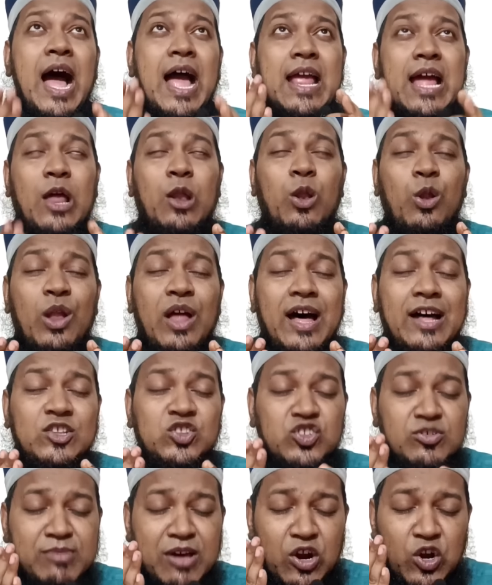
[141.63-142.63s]
আয় আল্লাহ
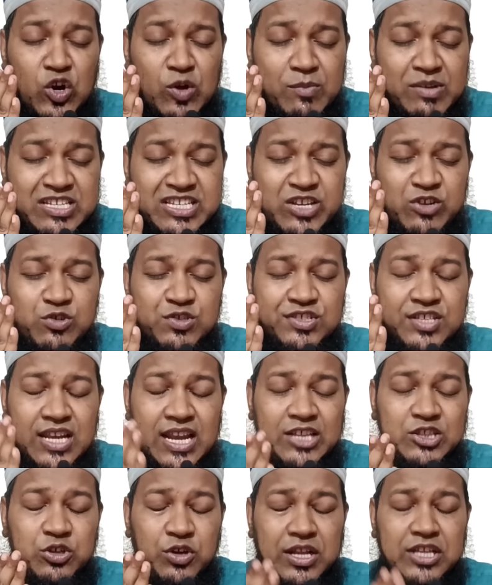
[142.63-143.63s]
তোমার নবীজির
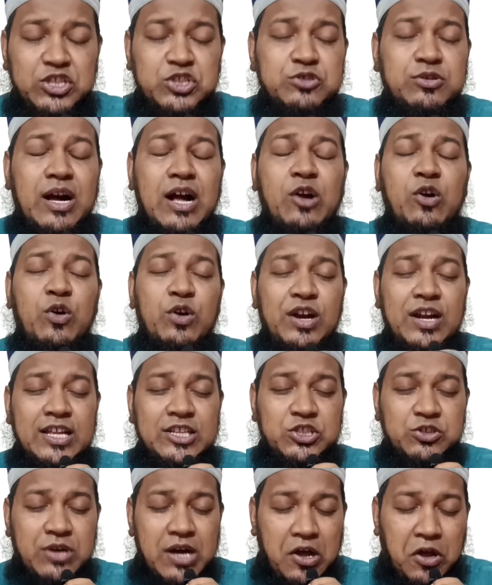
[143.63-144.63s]
উসিলা ধরে দোয়া করলে
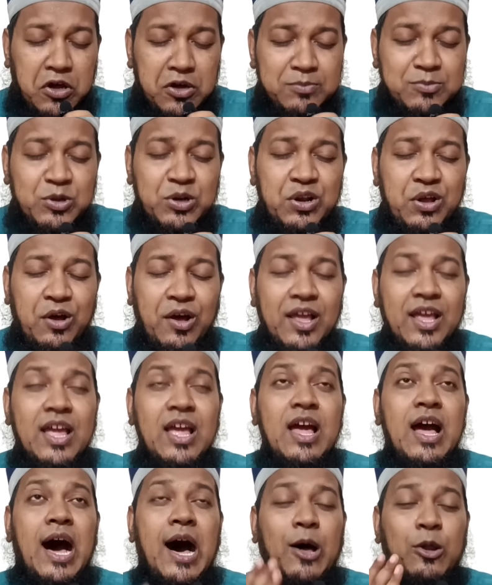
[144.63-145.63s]
দোয়া কবুল হয়
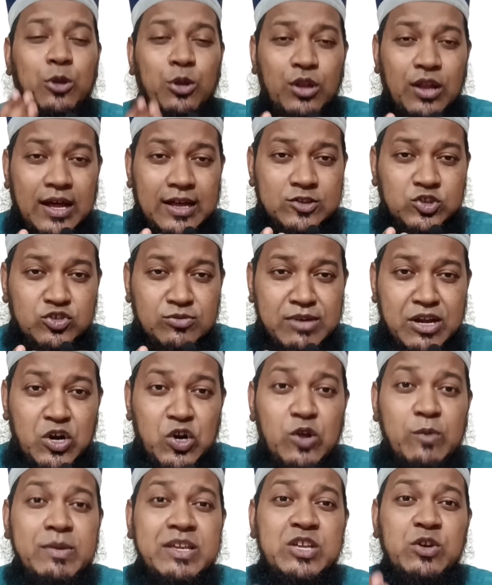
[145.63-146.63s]
আল্লাহ তোমার
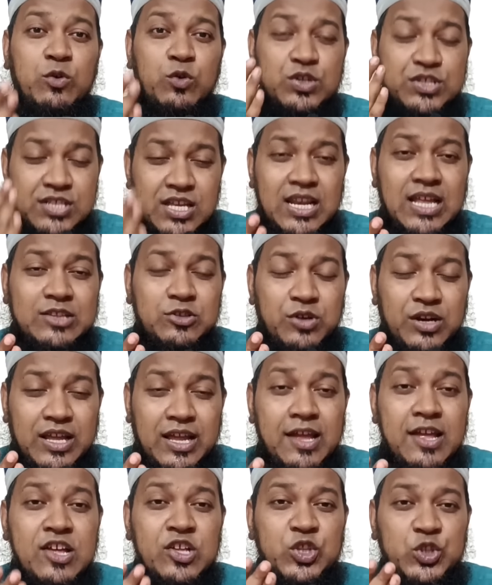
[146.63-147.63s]
নবীজির উসিলা ধরে
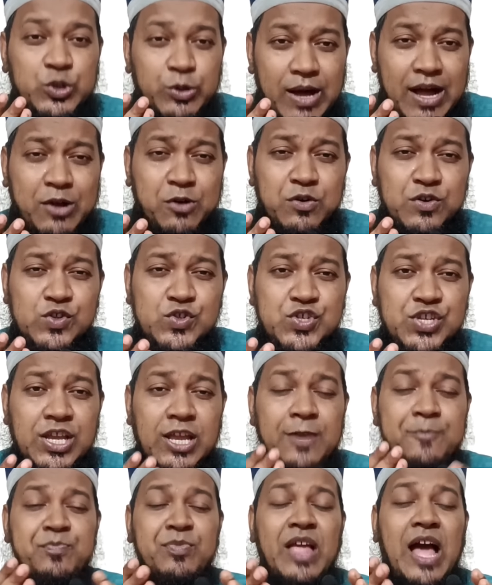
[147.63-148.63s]
দোয়া করছি
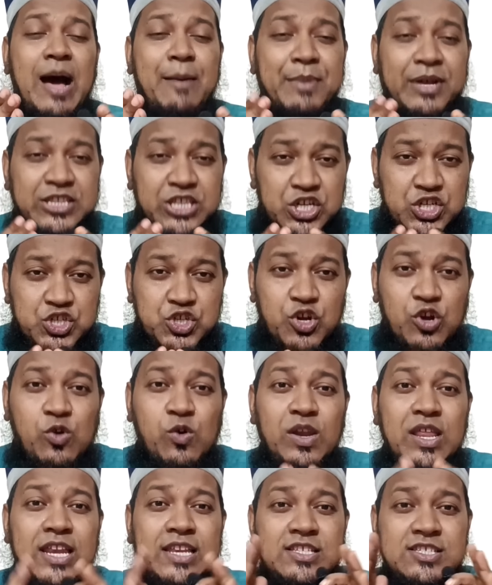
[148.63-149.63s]
আমাদের
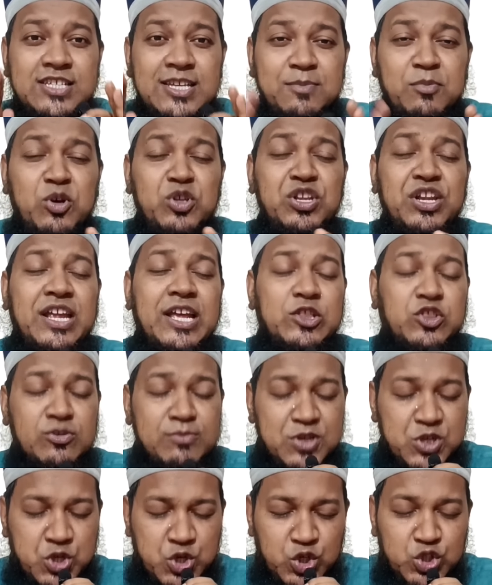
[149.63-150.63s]
সকলের জীবনকে
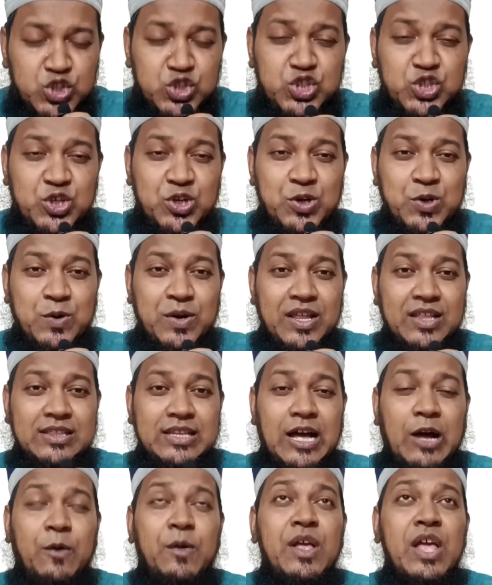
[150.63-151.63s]
তুমি সুন্দর করে
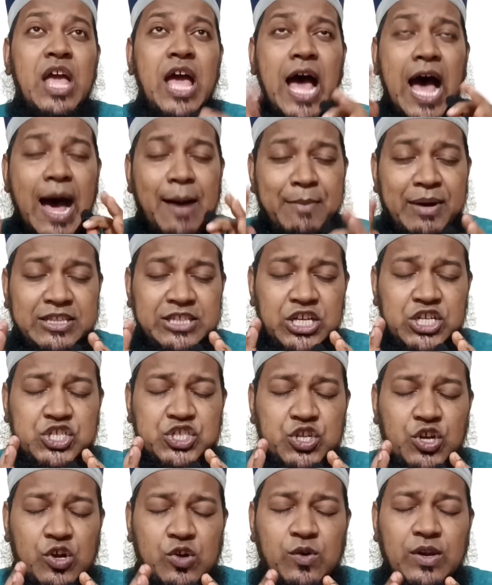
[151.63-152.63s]
দাও আমাদের
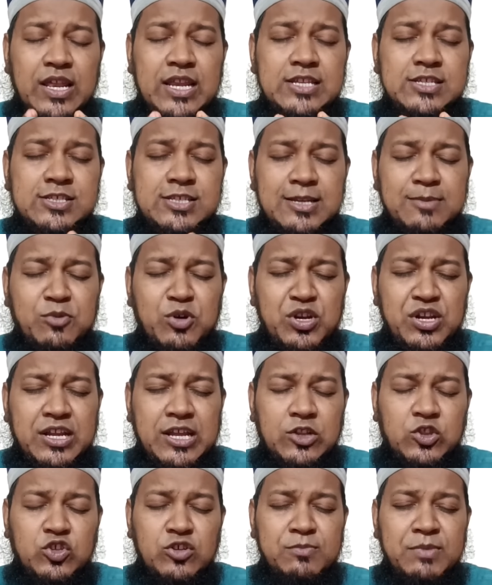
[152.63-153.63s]
সকলের
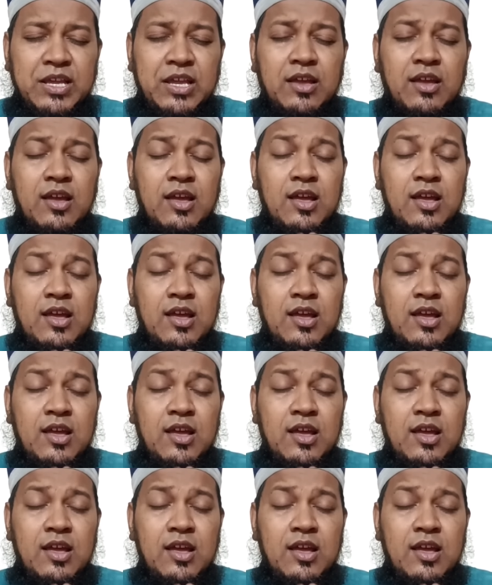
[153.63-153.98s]
জীবনকে তুমি